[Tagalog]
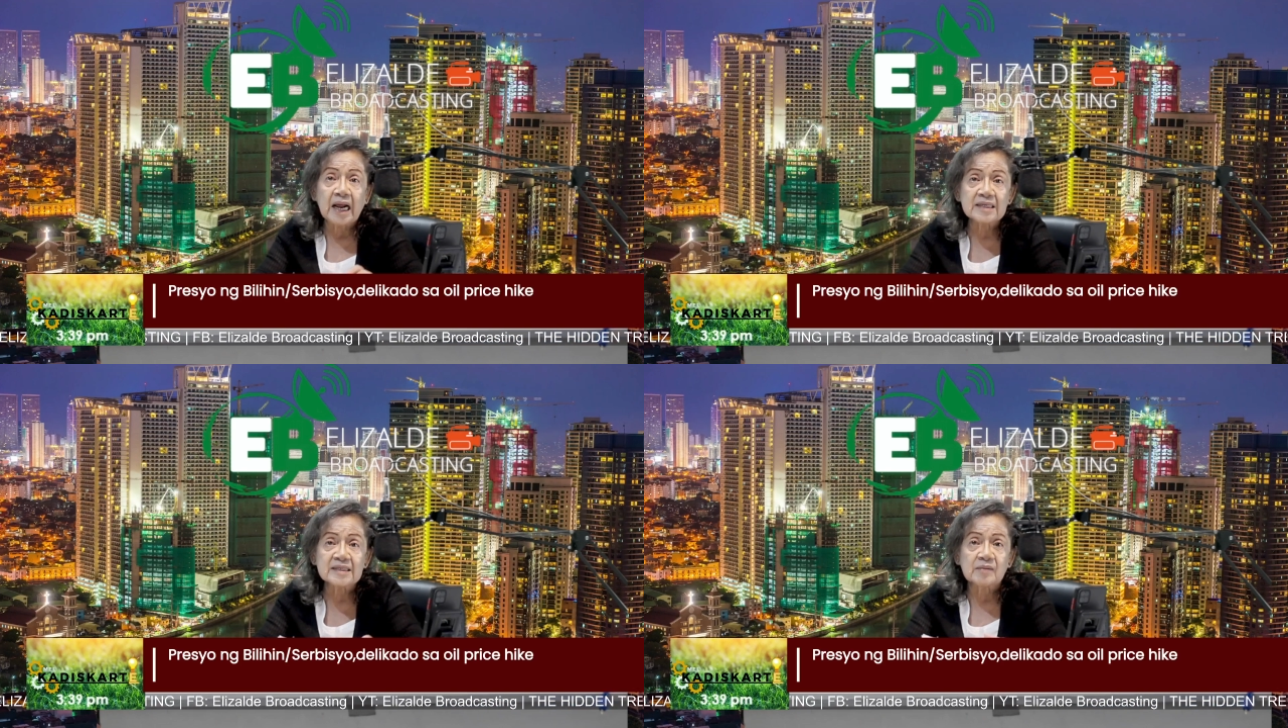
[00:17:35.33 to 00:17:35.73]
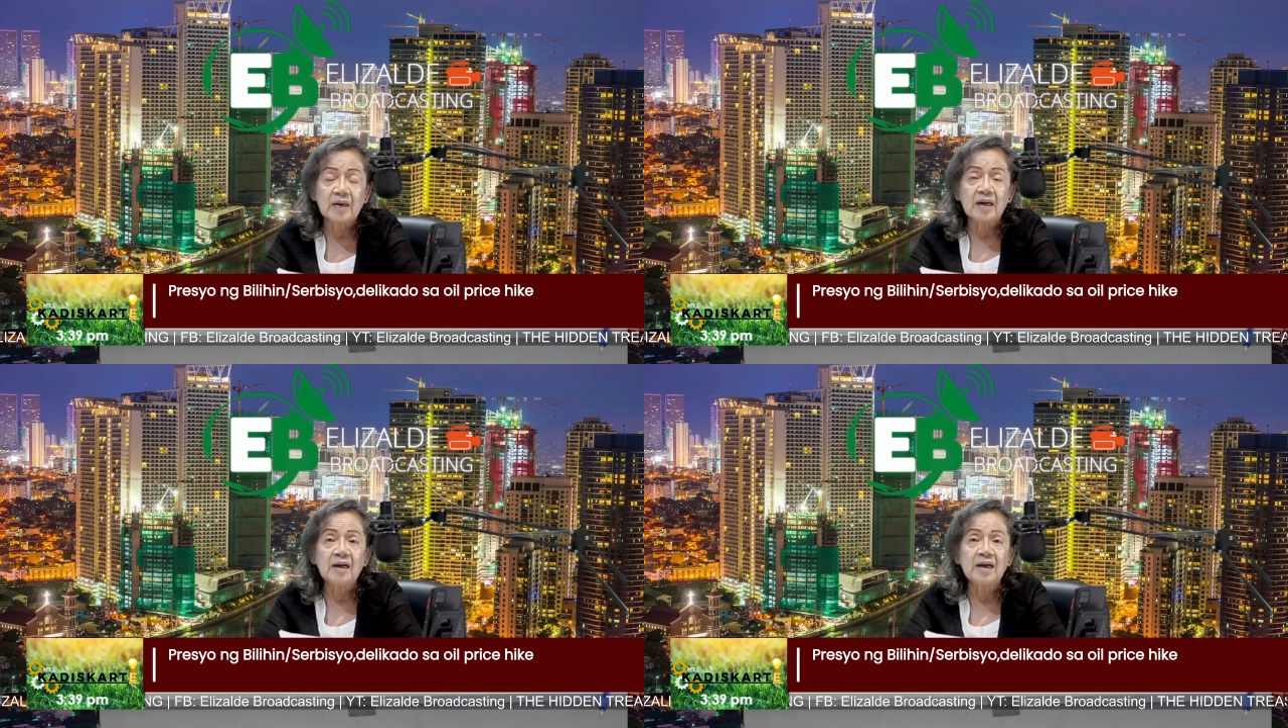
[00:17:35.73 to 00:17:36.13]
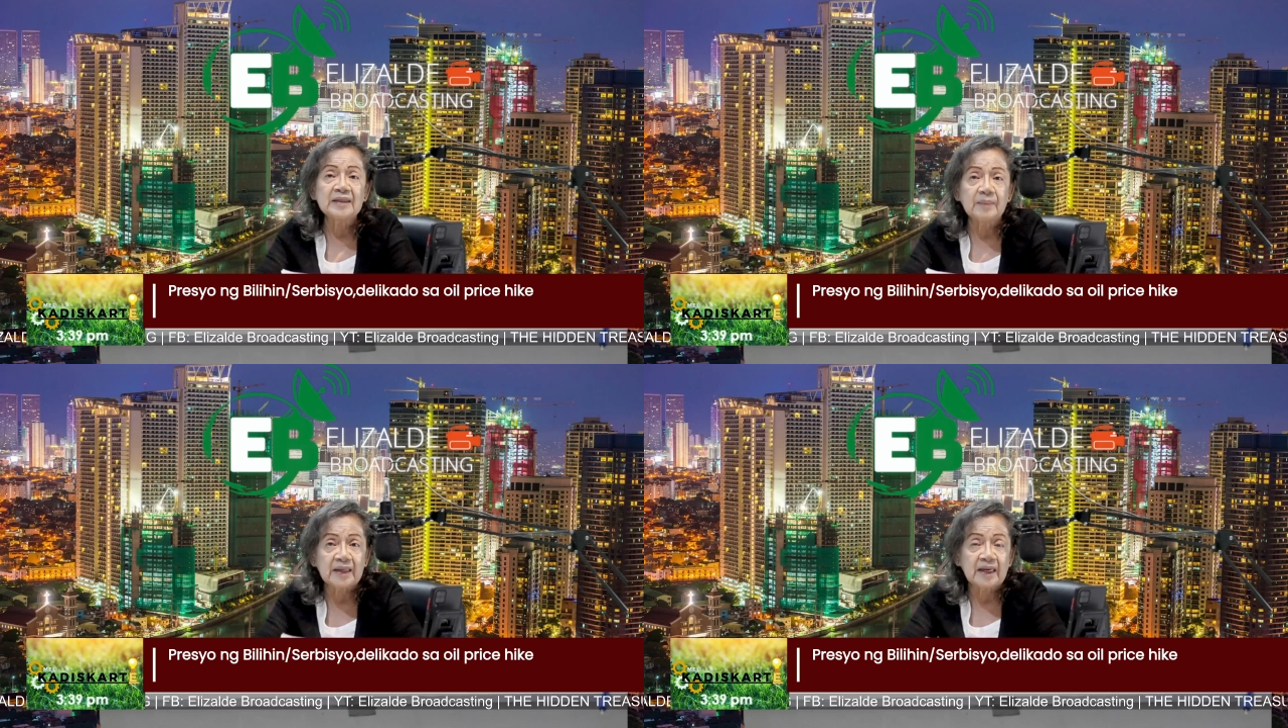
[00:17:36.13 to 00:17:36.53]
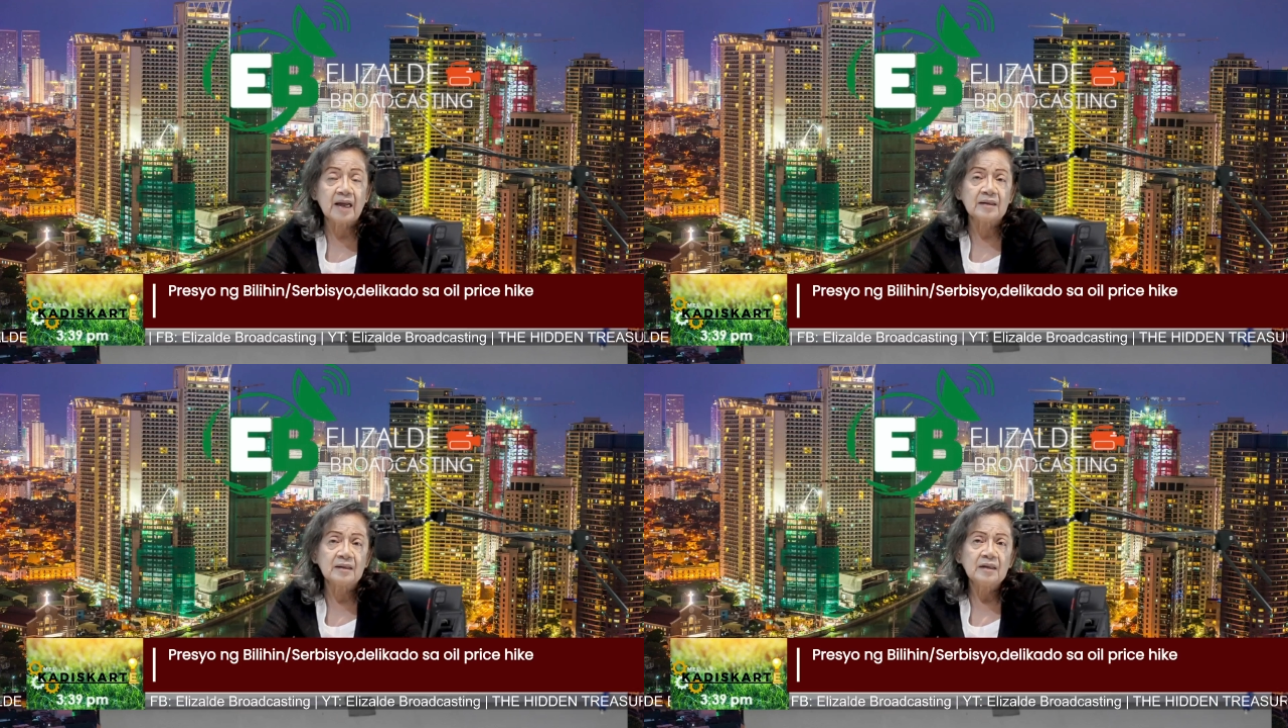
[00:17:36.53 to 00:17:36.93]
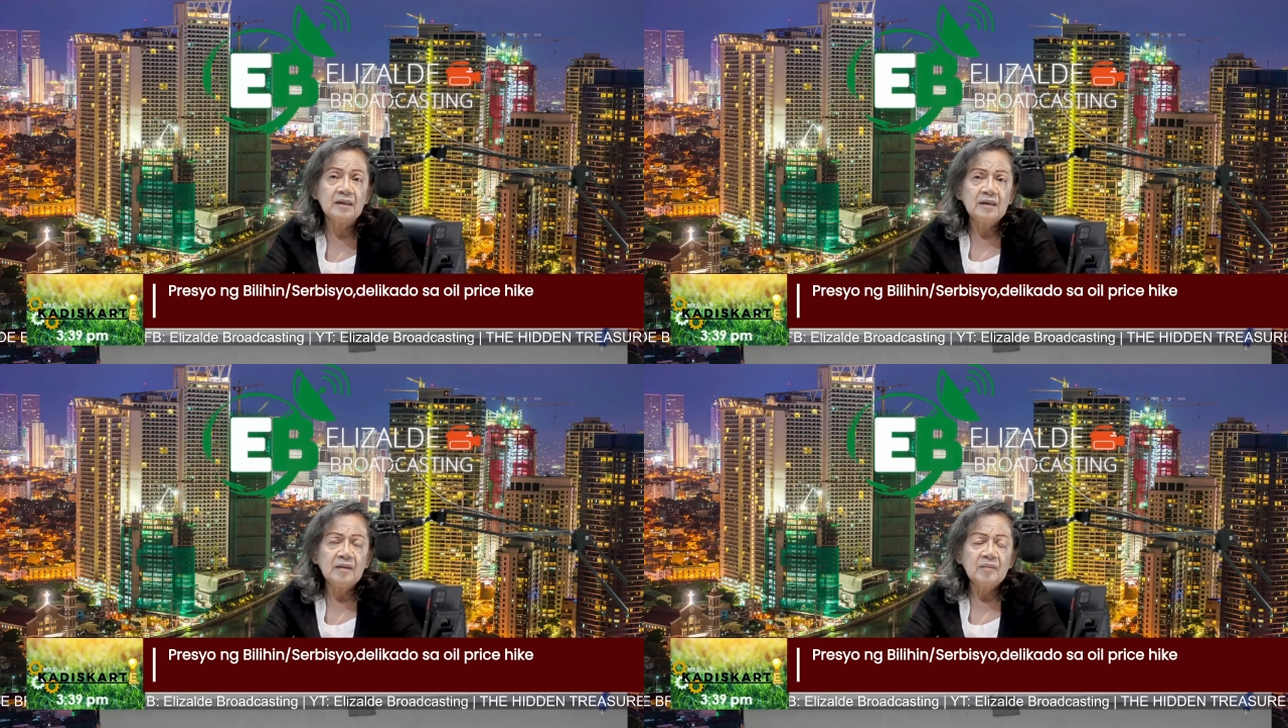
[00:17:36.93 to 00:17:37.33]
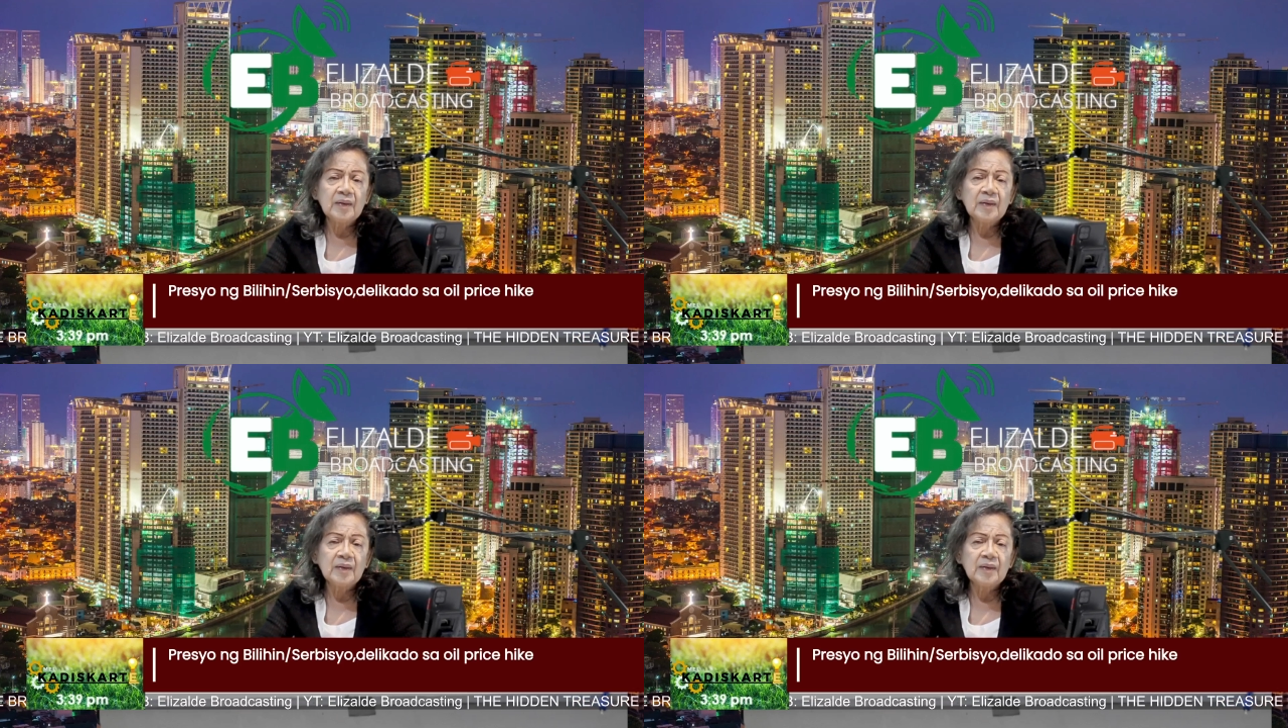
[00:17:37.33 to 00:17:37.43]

aral sa mga katipiran.